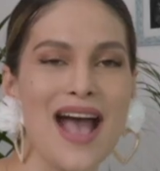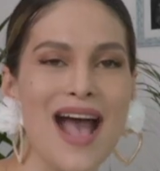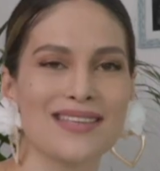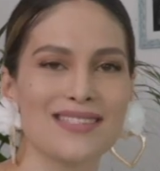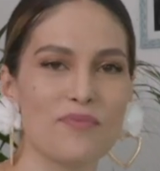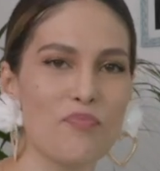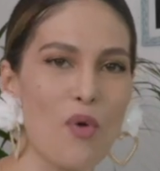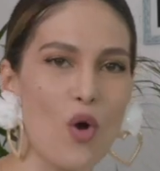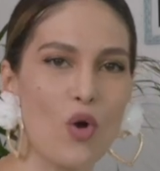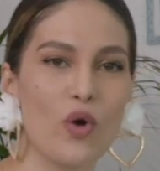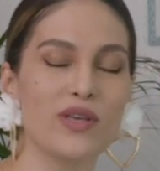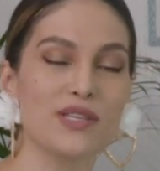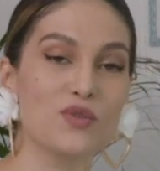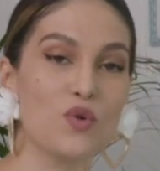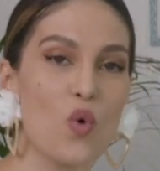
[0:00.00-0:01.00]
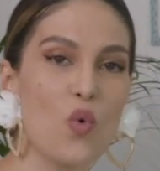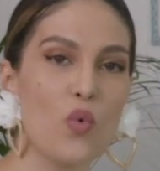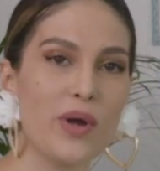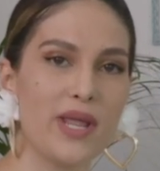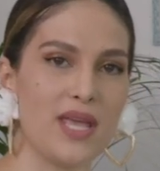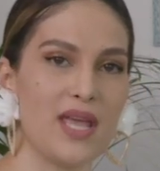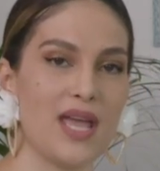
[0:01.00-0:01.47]
Hace poco
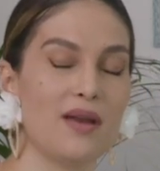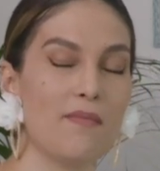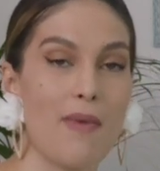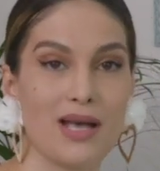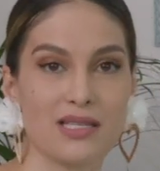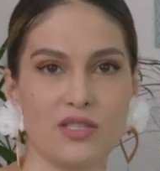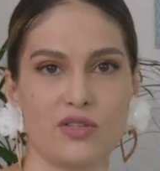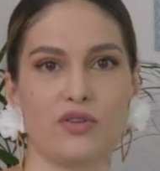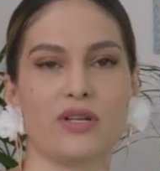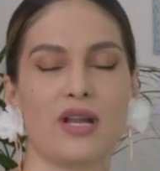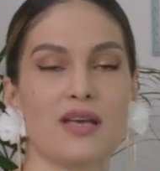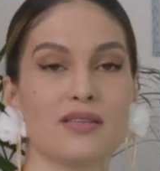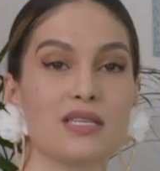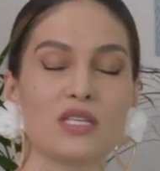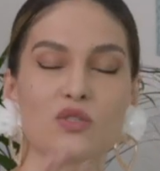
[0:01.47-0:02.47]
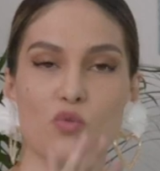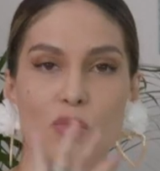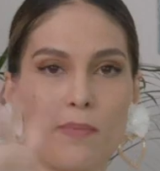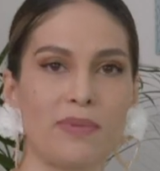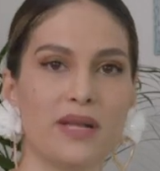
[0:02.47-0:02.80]
descubrí en Masterclass, que es una